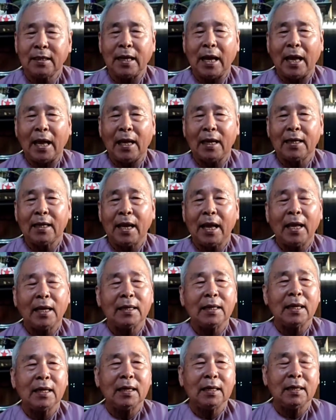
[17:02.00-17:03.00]
tất cả các
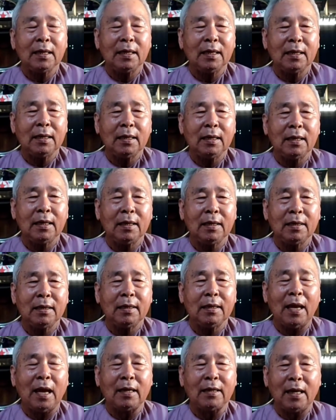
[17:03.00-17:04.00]
cái cái cái,
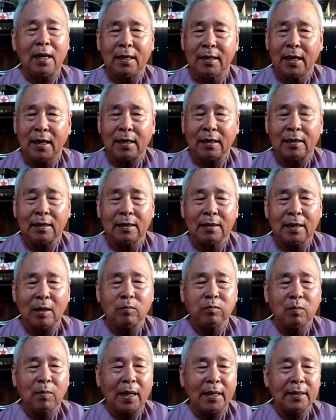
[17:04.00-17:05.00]
cái nợ nợ này
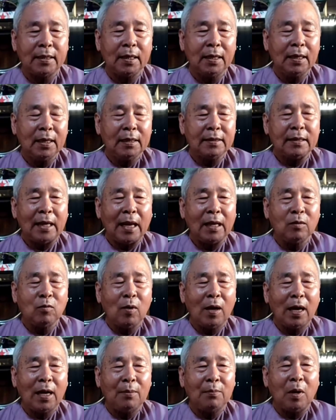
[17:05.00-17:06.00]
không phải trải
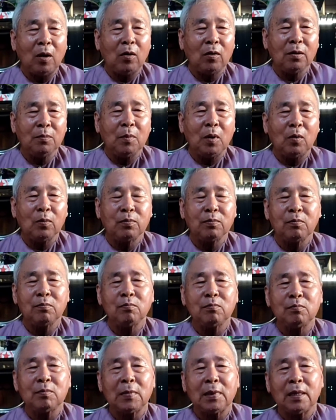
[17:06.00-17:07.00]
qua mỗi một
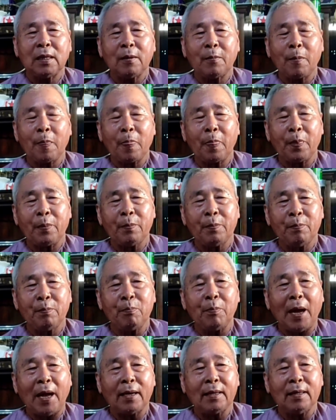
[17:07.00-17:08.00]

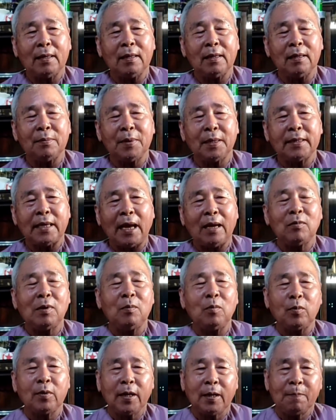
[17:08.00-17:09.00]
mạng người phải trải
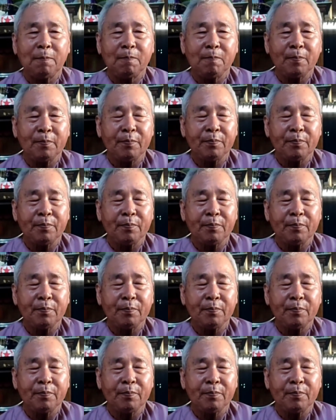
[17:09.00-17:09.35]
qua một kiếp